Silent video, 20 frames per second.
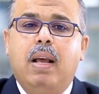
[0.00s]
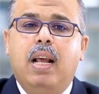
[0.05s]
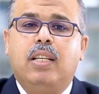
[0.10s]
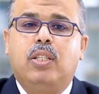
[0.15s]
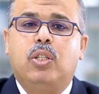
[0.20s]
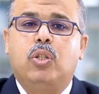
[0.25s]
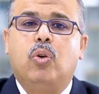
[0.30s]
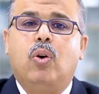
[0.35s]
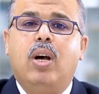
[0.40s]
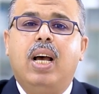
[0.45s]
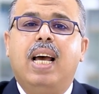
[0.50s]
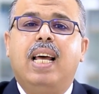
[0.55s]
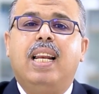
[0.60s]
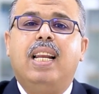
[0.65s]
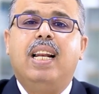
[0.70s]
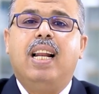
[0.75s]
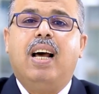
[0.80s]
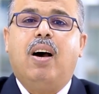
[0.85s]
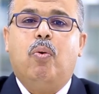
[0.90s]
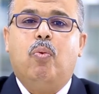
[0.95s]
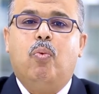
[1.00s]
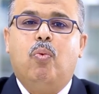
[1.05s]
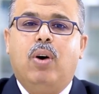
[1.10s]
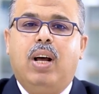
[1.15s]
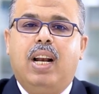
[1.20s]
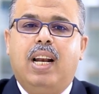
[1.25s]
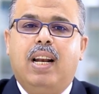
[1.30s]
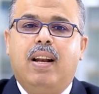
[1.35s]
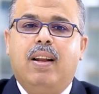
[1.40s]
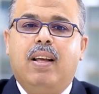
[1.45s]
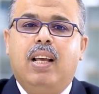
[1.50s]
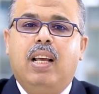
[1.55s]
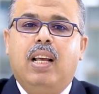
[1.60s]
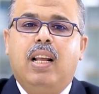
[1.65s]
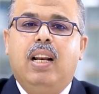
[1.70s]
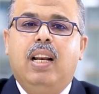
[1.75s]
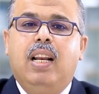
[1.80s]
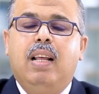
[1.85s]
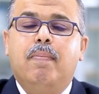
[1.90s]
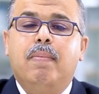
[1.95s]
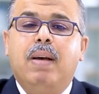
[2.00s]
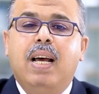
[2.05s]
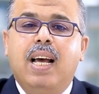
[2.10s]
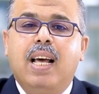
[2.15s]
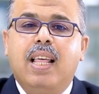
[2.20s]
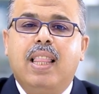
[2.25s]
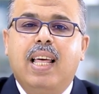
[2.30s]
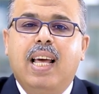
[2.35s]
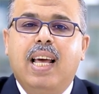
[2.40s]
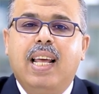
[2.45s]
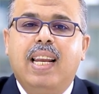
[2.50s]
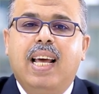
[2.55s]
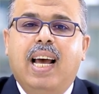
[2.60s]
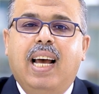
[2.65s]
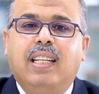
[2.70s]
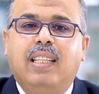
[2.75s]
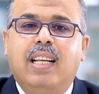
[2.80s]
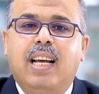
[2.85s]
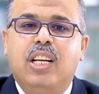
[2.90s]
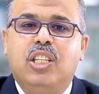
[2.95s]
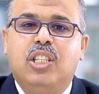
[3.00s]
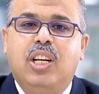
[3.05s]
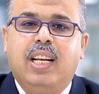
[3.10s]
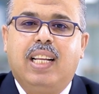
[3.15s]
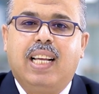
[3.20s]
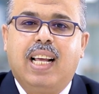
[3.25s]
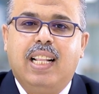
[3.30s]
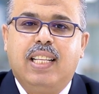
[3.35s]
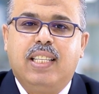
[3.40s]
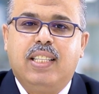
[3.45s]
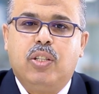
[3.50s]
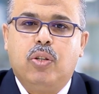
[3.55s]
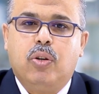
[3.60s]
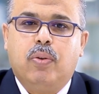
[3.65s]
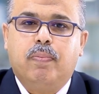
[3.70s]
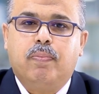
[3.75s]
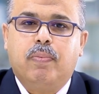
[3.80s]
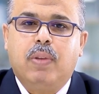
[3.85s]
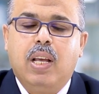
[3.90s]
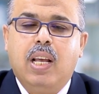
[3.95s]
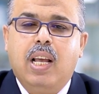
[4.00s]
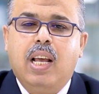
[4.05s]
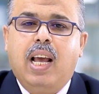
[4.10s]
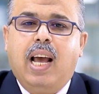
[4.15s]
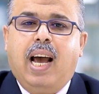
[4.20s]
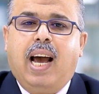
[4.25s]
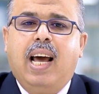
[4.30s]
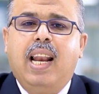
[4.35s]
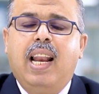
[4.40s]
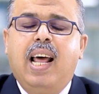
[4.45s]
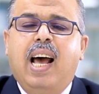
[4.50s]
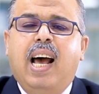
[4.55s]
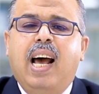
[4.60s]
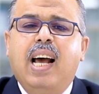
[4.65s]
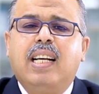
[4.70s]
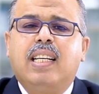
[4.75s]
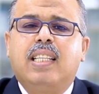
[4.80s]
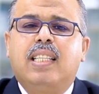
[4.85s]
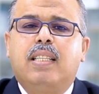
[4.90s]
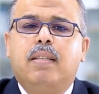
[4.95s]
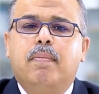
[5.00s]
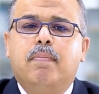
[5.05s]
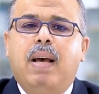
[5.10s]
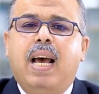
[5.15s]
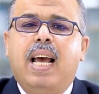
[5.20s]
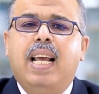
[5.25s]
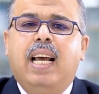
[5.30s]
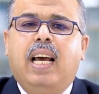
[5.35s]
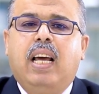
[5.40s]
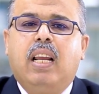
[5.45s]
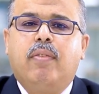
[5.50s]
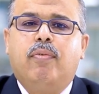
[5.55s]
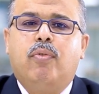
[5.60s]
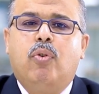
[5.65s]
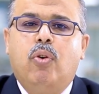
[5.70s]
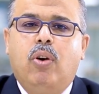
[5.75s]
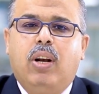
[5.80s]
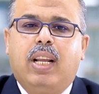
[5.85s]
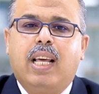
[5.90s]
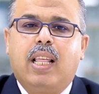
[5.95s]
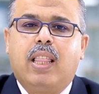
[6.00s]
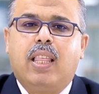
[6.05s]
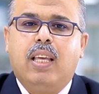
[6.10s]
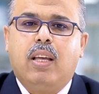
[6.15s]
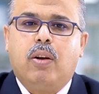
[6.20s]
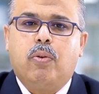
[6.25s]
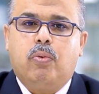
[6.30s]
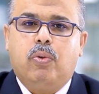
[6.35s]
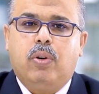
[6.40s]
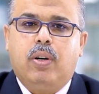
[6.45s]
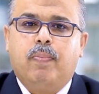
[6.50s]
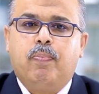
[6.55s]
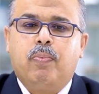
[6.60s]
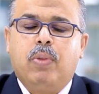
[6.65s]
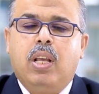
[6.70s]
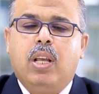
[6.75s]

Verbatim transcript: السؤال الأول لماذا نحتاج الكالسيوم على عكس ما يعرفه الكثيرون